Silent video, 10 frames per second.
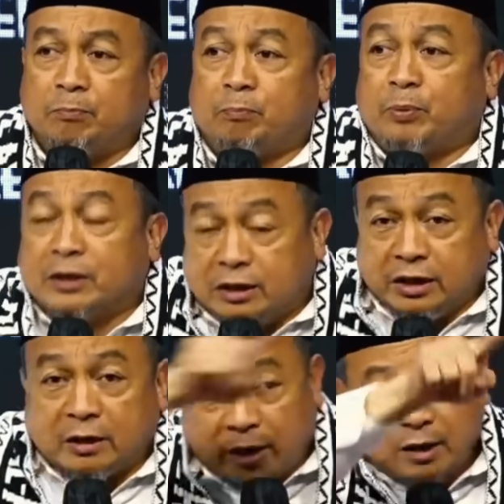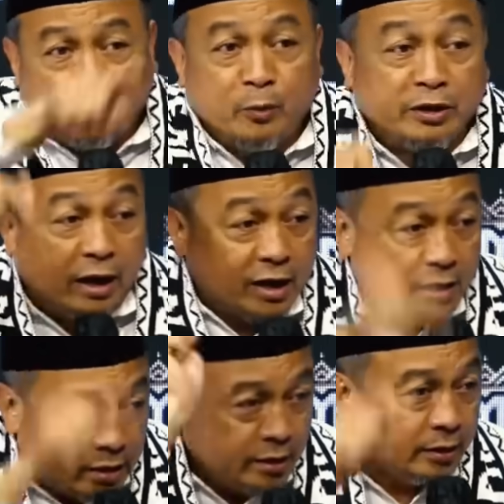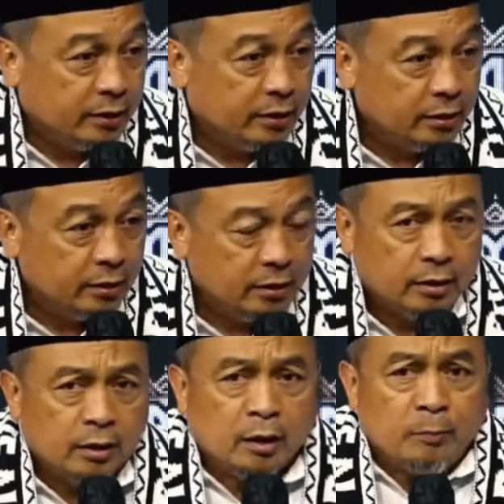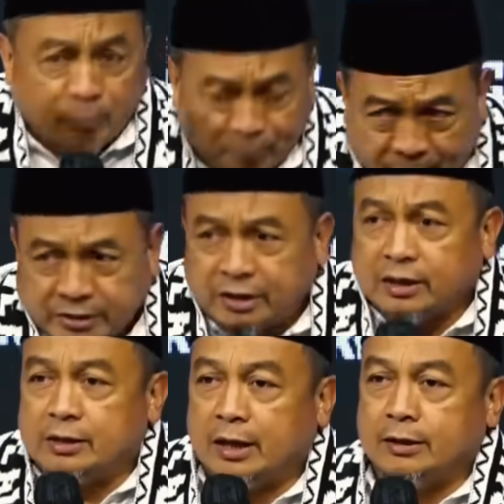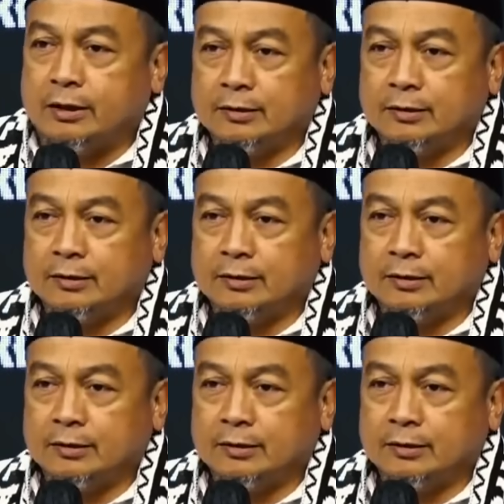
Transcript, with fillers: pergi kemanapun dia akan di pasti terjadi.